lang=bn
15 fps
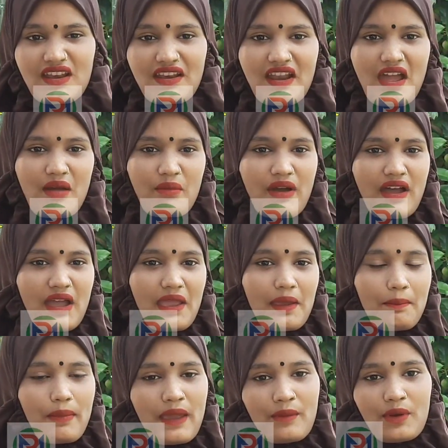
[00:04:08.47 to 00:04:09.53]
না ভাই
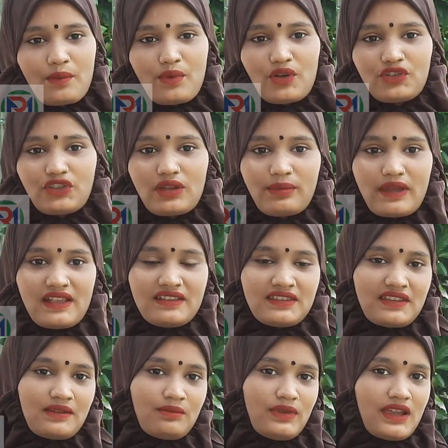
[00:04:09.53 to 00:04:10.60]
প্রেমের প্রস্তাব
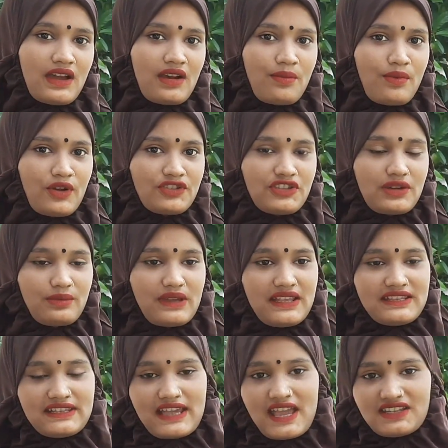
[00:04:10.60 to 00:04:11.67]
আইছে বিয়ার প্রস্তাব
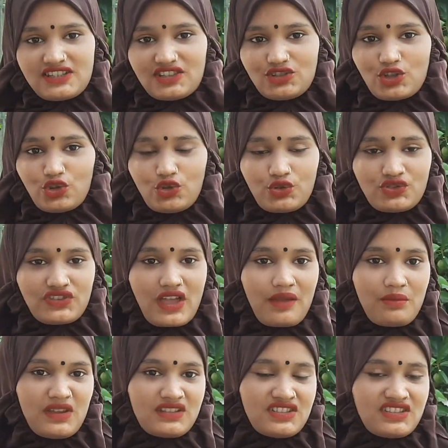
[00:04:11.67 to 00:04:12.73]
আইছে আইসে যতক
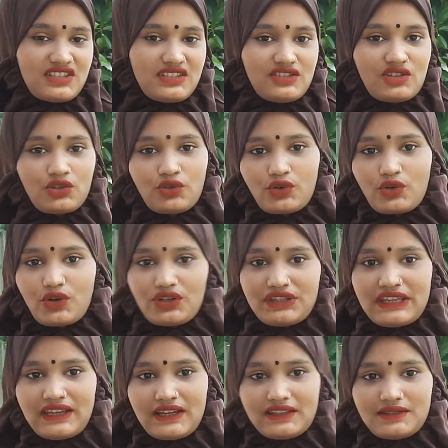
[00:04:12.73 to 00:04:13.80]
চাই বেশি যতটুক কই
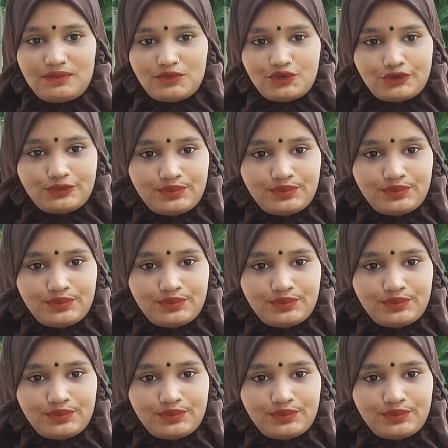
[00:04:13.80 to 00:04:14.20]
থাইকা দিমু